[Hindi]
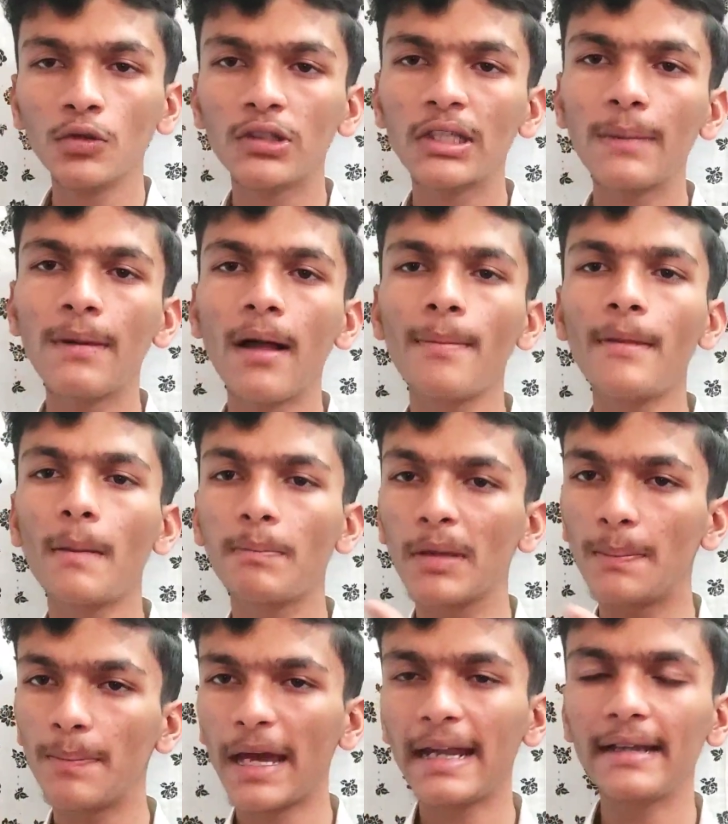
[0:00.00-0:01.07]
उसके बाद में
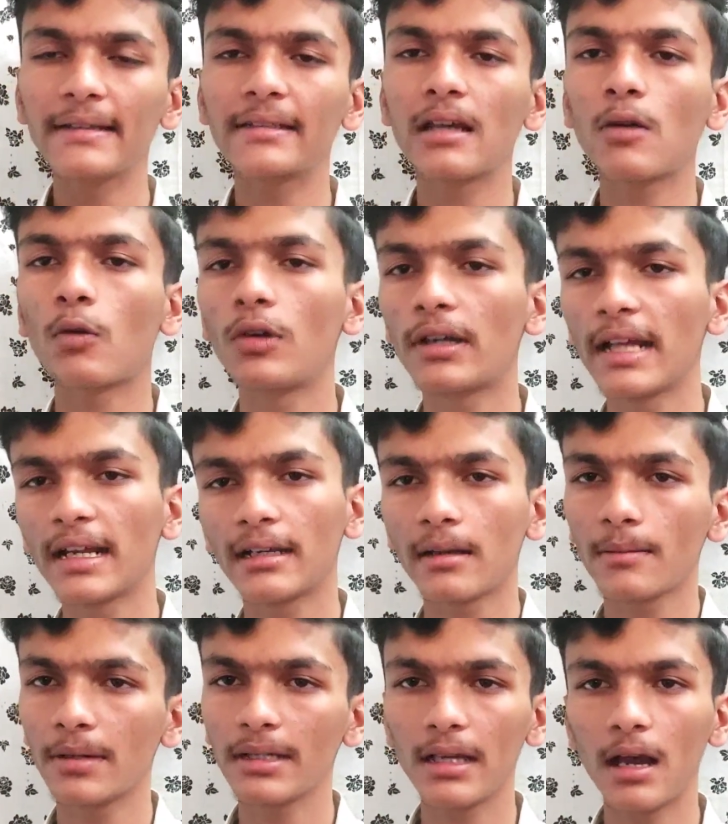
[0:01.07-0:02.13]
आपके पेरेंट्स का कॉन्टेक्ट
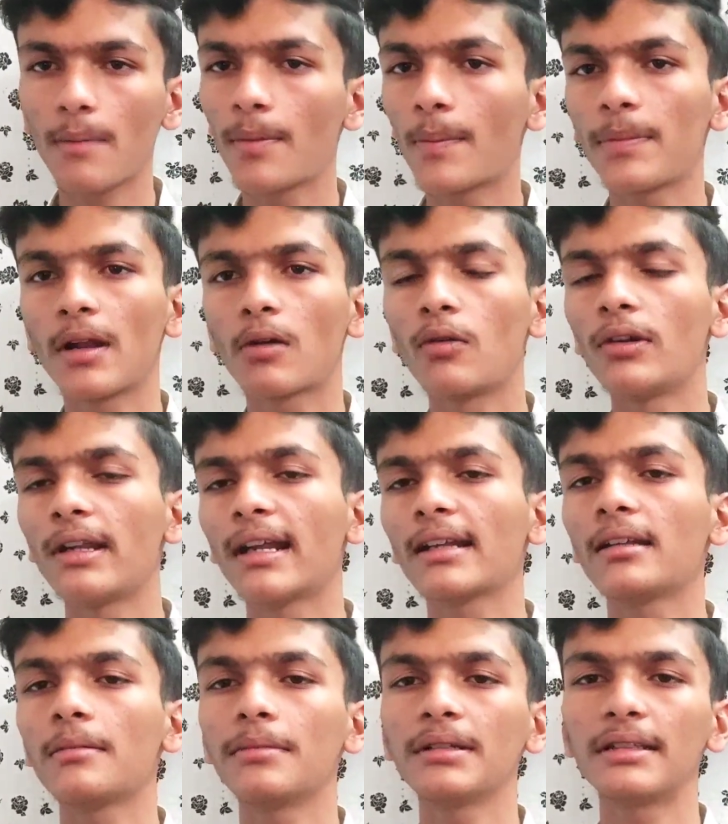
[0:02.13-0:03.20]
नंबर या आप अपना
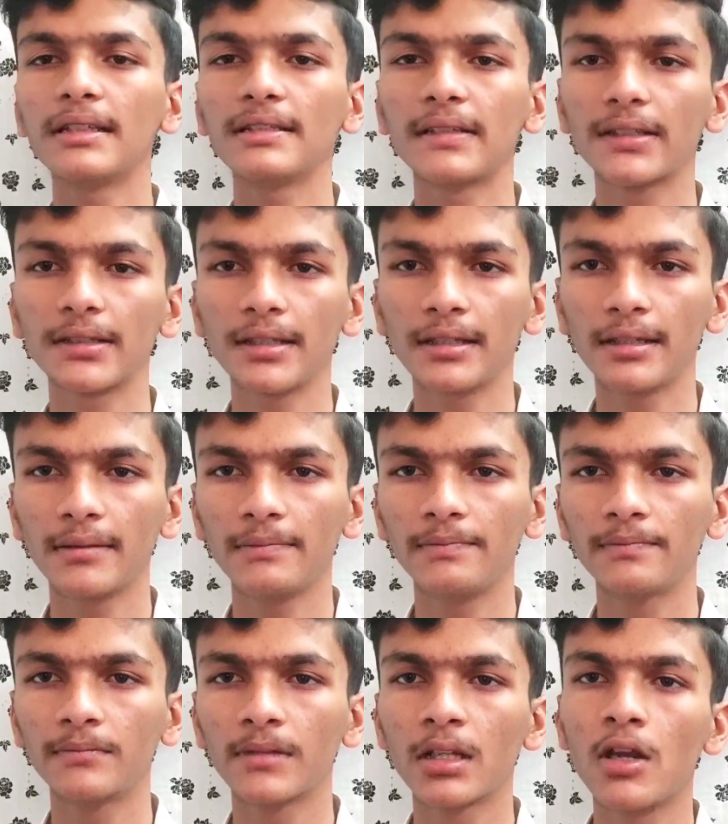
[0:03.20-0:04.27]
कॉन्टेक्ट नंबर दे सकते
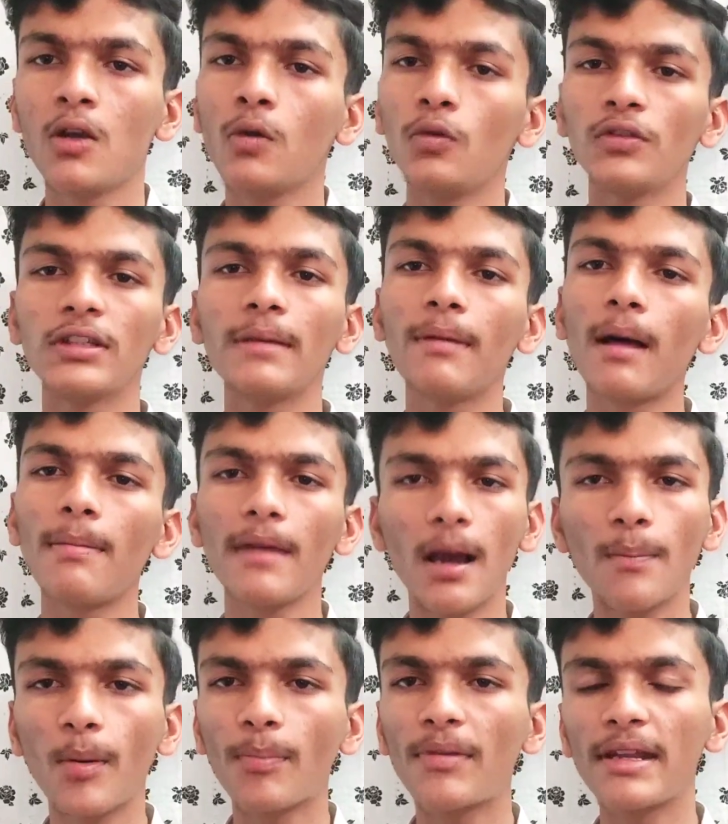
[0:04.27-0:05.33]
हैं उसके बाद में
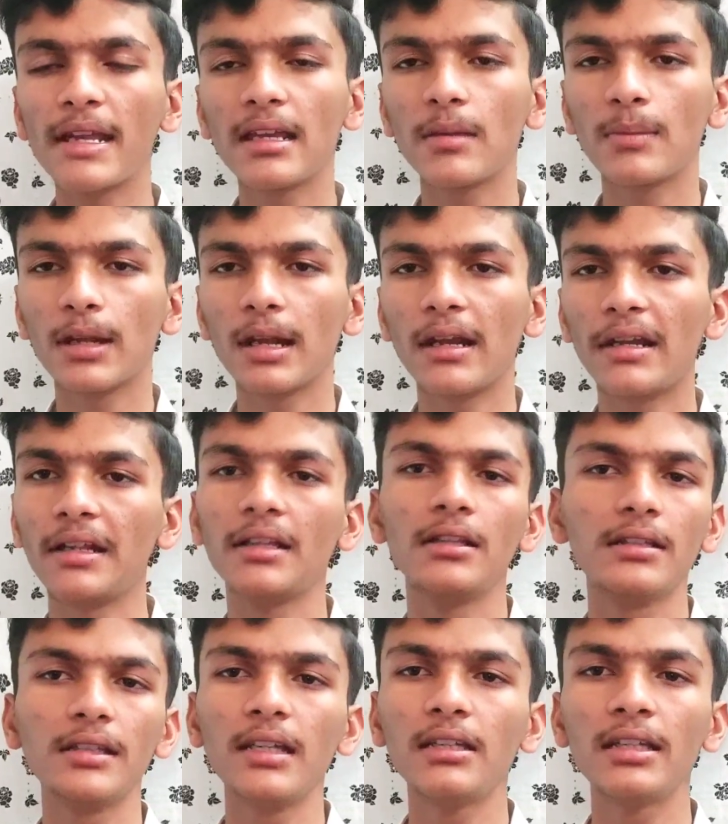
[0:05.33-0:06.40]
आप अपनी एक ईमेल आईडी
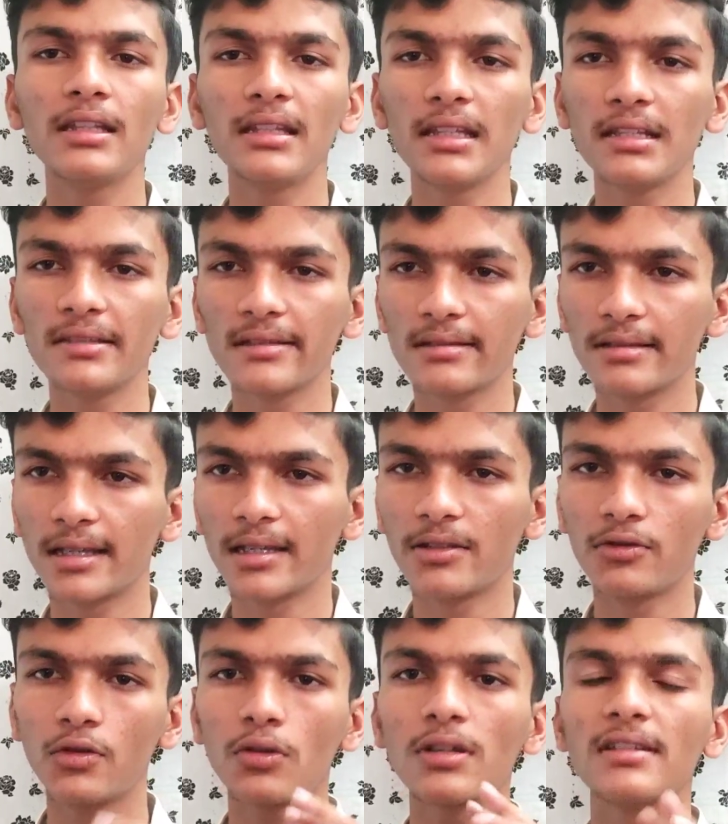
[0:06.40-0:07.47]
ये थी तीन
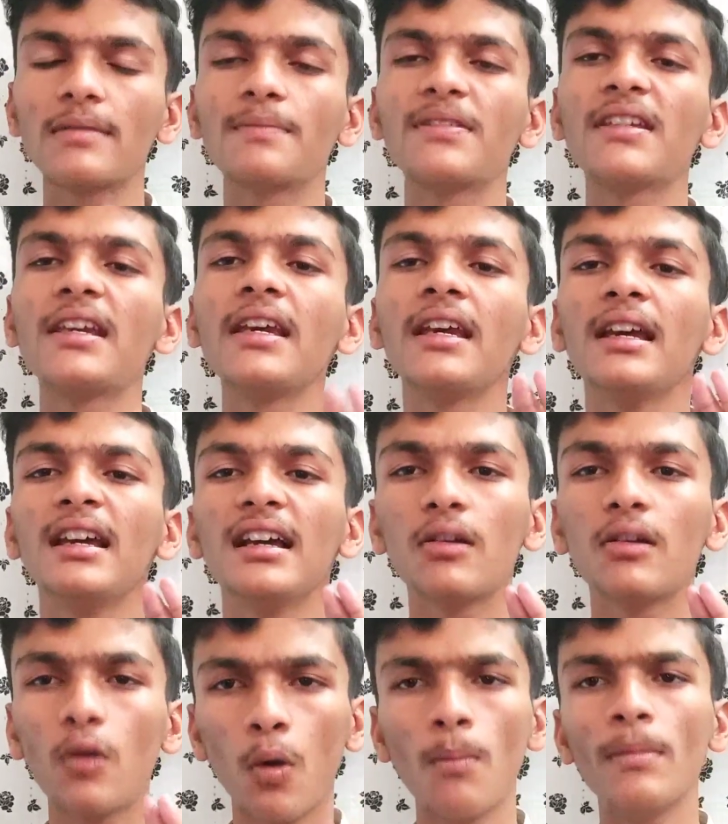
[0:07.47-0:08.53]
चीजें जो कि सबसे
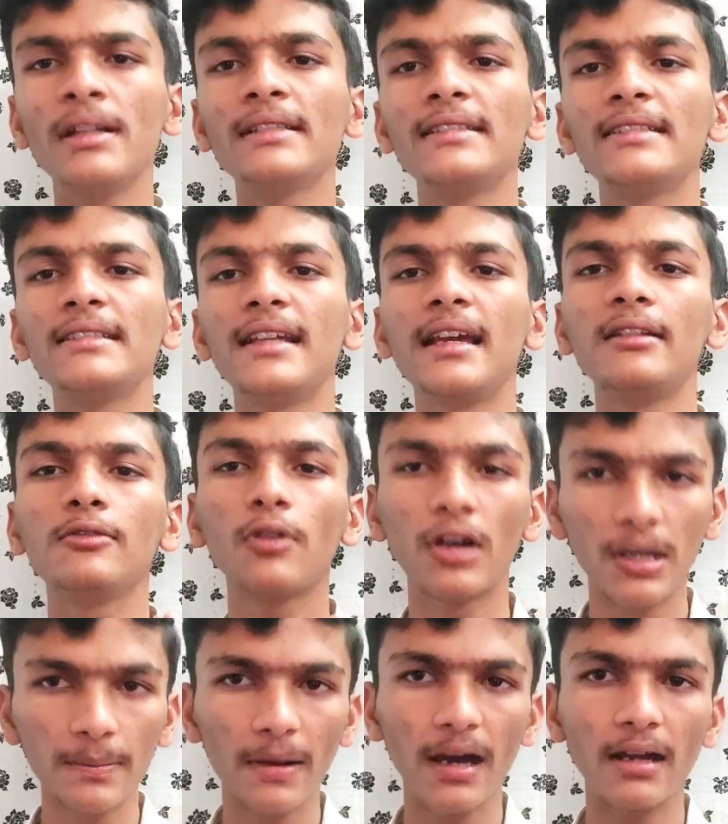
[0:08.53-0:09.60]
कॉमन चीजें हैं जो
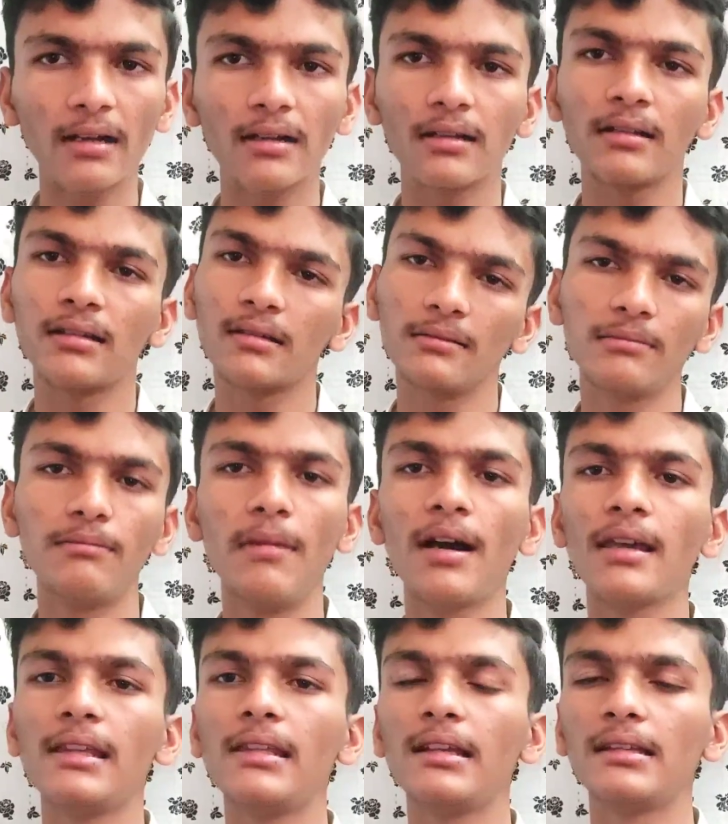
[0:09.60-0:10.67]
हर बार
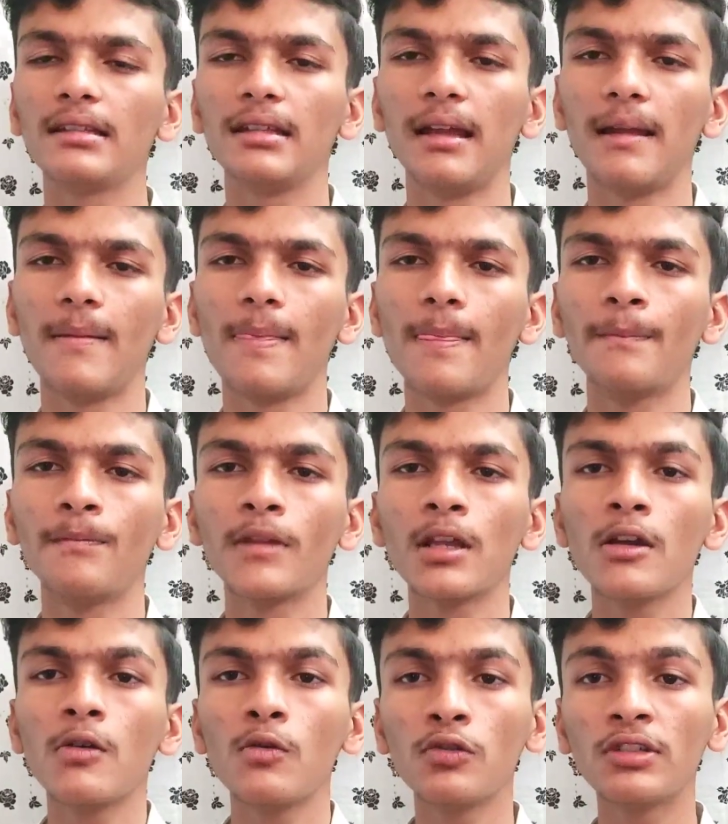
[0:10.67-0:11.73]
मांगी जाती है
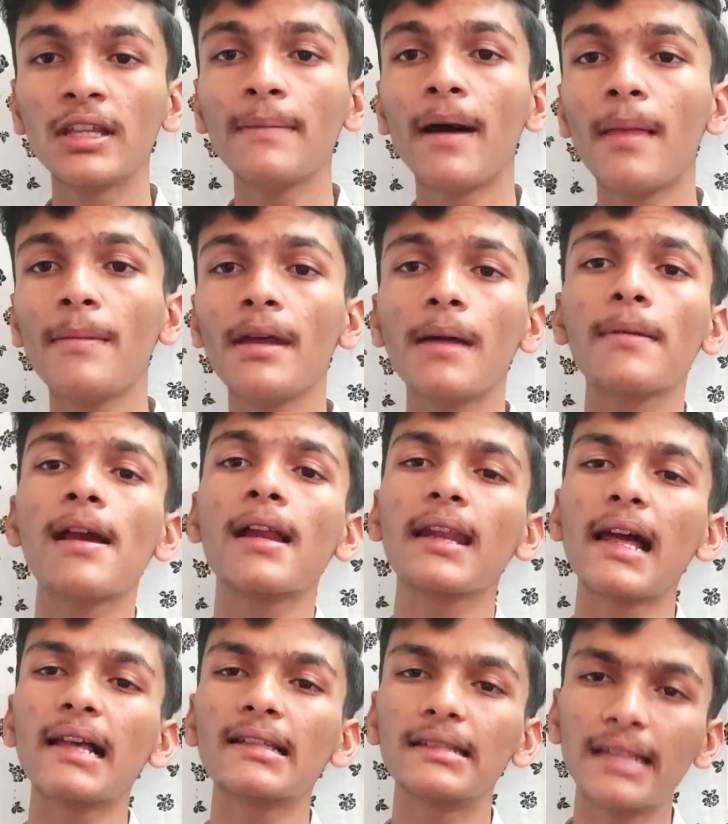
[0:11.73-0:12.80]
उसके बाद में आपके
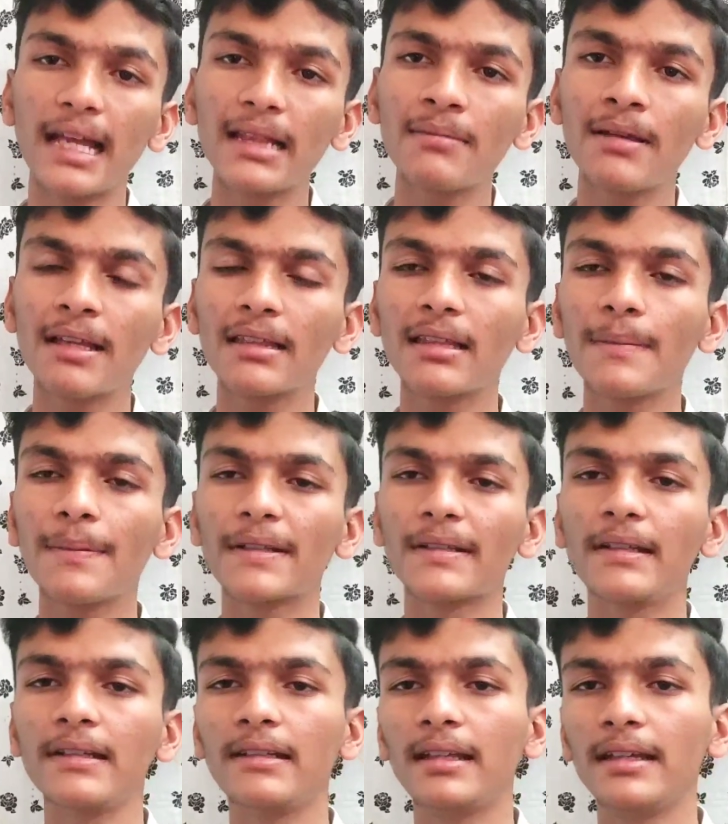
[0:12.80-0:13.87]
क्लास नाइन्थ पे कितने
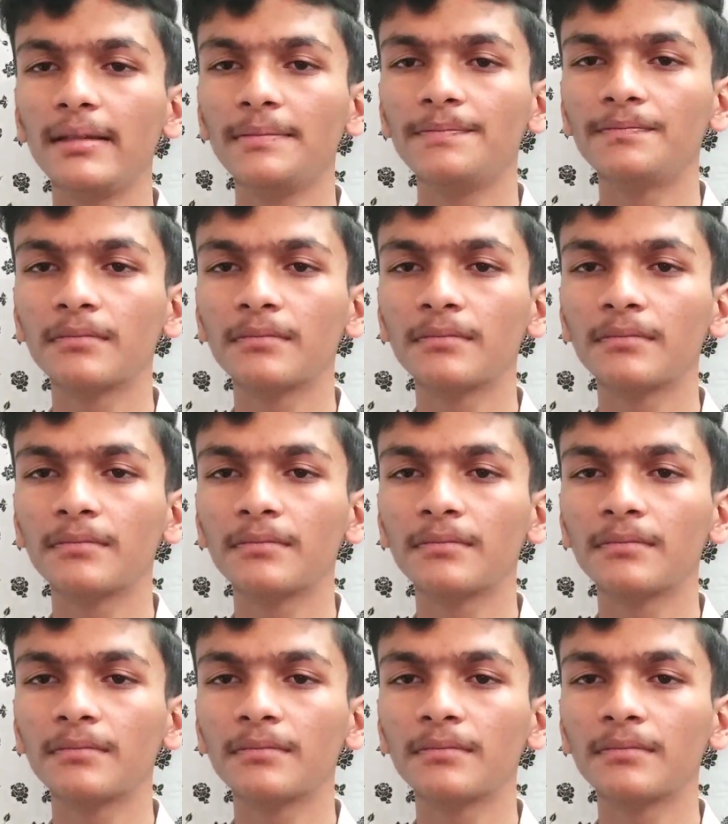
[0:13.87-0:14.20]
परसेंट थे